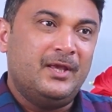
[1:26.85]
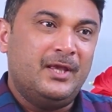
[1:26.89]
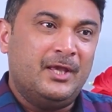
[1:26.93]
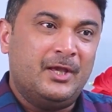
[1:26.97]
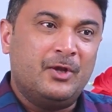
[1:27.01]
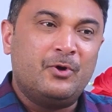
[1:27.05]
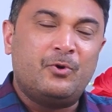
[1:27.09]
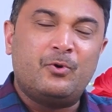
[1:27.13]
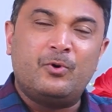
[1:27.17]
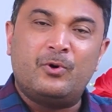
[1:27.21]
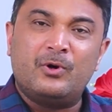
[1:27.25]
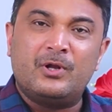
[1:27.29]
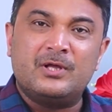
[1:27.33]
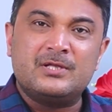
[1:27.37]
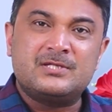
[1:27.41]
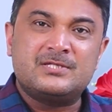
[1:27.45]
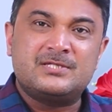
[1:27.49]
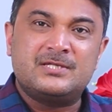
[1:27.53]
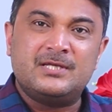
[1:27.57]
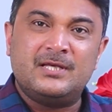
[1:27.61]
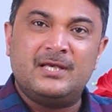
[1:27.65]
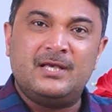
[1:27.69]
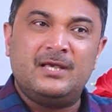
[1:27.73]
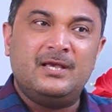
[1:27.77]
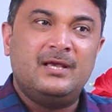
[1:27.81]
ఇంకోటి
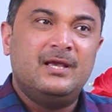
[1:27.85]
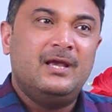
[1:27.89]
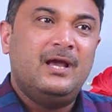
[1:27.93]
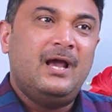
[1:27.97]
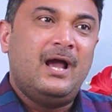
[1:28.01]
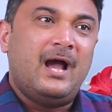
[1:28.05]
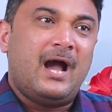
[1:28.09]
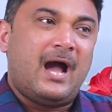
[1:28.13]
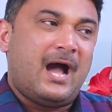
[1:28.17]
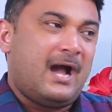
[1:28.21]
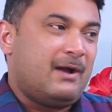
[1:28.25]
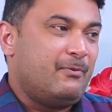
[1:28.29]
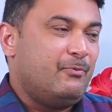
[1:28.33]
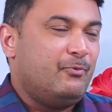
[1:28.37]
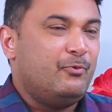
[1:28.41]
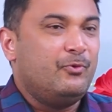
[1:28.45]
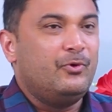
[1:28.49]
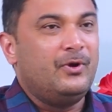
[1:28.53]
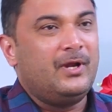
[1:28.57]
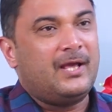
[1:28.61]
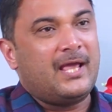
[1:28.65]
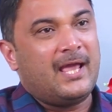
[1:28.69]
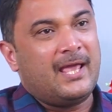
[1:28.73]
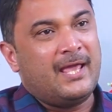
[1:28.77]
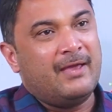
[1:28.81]
వచ్చి ఆ
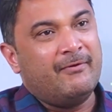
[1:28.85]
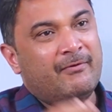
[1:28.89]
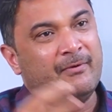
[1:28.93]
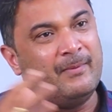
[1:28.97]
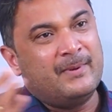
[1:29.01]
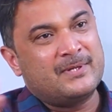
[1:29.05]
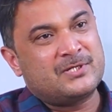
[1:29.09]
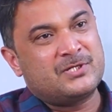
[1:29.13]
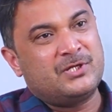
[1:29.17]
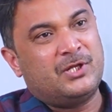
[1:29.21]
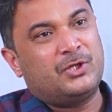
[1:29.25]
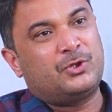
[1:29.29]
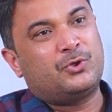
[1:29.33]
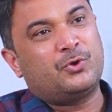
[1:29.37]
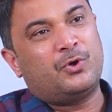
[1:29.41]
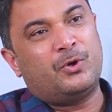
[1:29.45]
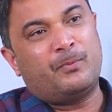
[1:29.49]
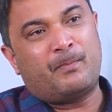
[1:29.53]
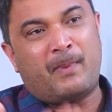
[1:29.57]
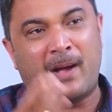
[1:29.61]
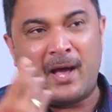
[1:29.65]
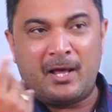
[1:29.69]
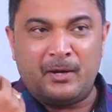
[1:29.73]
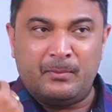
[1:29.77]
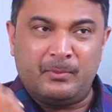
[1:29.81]
ఊరికే ఈవీఎం మెషిన్ ఎత్తుకుని
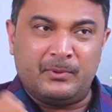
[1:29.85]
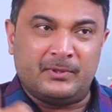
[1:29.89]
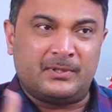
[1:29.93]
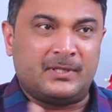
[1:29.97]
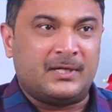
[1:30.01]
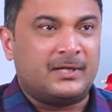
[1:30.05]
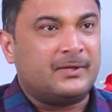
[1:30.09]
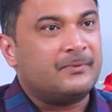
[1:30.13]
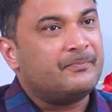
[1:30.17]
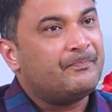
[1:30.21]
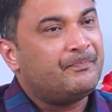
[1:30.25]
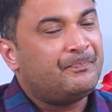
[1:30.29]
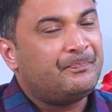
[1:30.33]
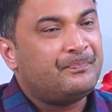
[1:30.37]
పారిపోతాడు